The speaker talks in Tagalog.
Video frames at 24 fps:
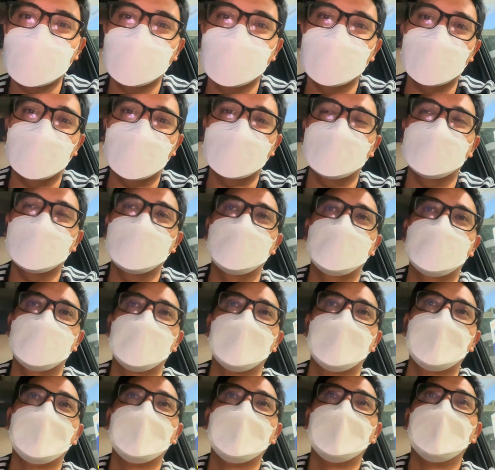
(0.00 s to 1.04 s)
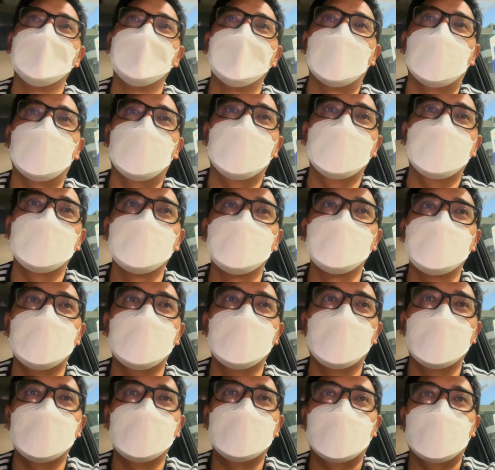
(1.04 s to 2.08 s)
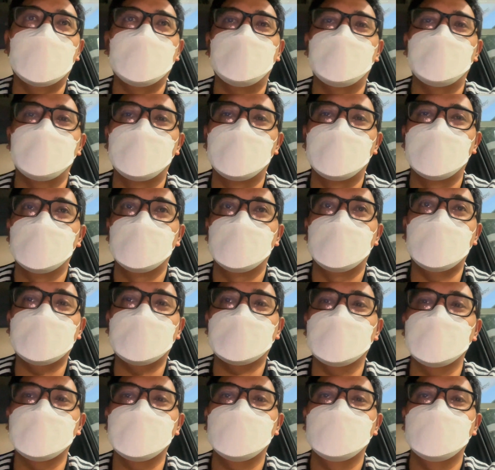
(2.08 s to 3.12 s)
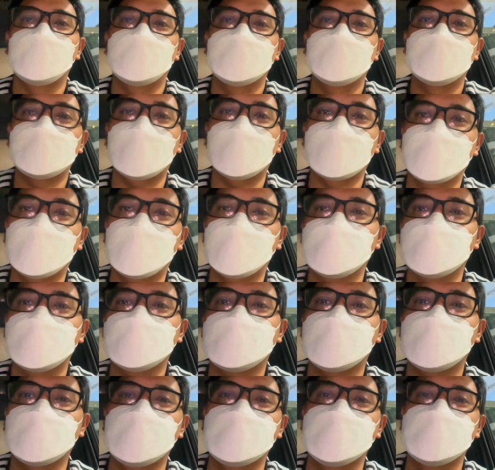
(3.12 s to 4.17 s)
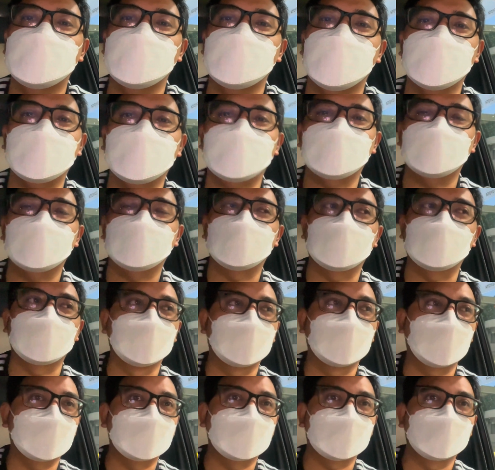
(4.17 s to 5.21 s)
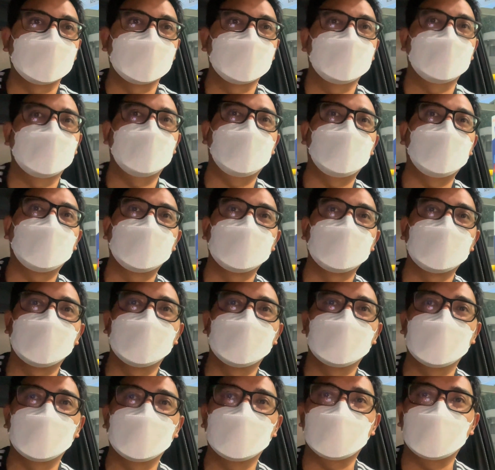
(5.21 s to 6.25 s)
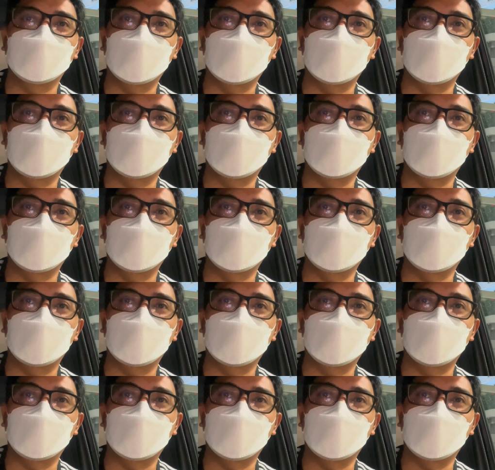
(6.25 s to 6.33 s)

yung ano, uh, Uni Oil app. Later, send ko yung screenshot nung ano, nung